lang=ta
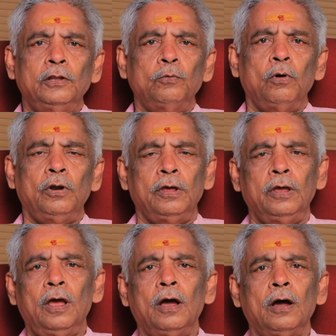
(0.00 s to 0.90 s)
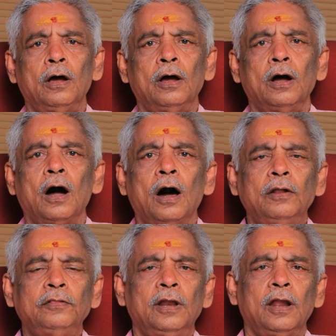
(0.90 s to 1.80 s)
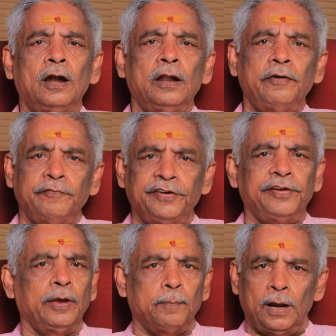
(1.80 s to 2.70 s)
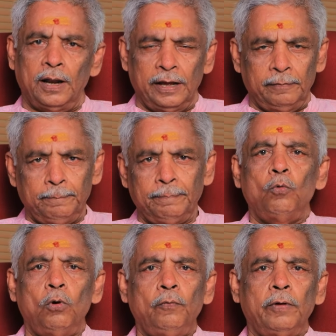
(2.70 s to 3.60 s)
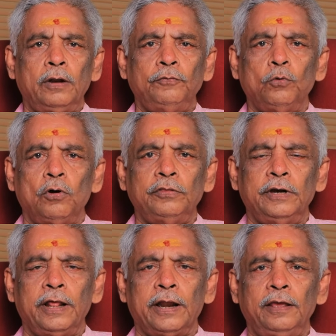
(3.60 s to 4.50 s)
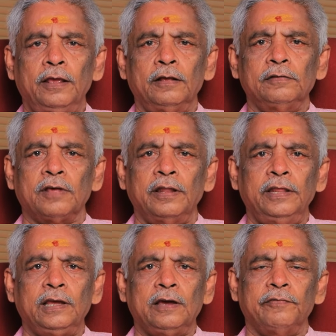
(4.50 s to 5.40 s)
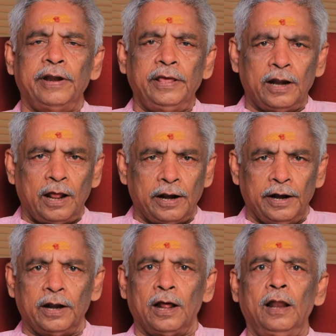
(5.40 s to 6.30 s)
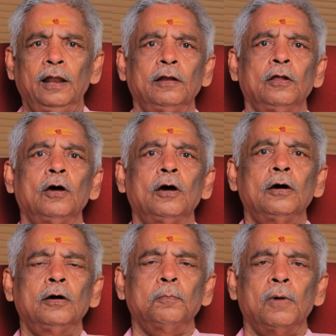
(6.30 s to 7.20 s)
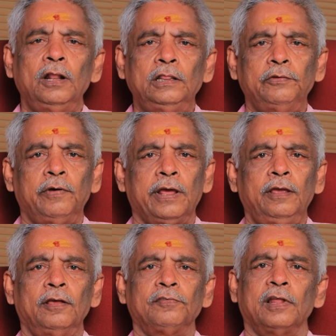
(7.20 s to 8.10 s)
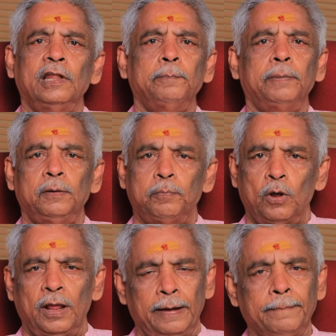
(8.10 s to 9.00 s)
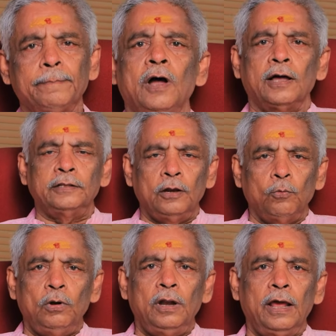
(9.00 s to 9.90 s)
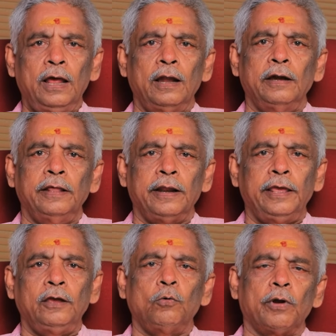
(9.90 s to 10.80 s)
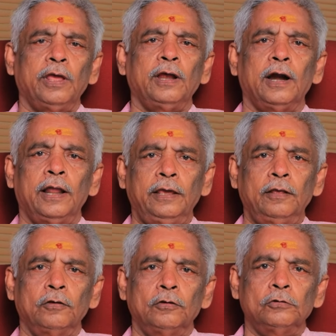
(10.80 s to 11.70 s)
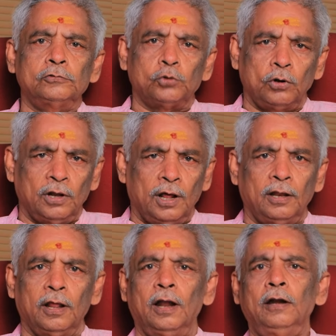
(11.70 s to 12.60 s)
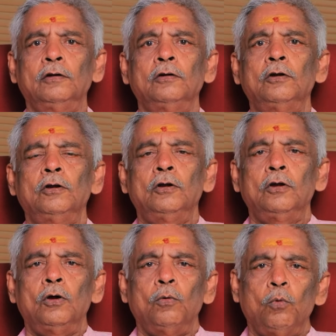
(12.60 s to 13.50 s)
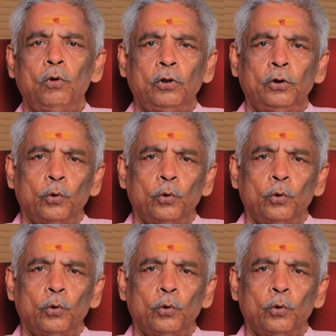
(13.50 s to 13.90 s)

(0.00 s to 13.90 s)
இது ஒரு ஆறுதலான விஷயம் அல்ல ஒருவர் ஜோதிடரை சந்திக்க வருகிறார் என்றால் மருத்துவரை சந்திப்பது போல அதில் உள்ள நிறை குறைகளை சொன்னால்தான் ஒரு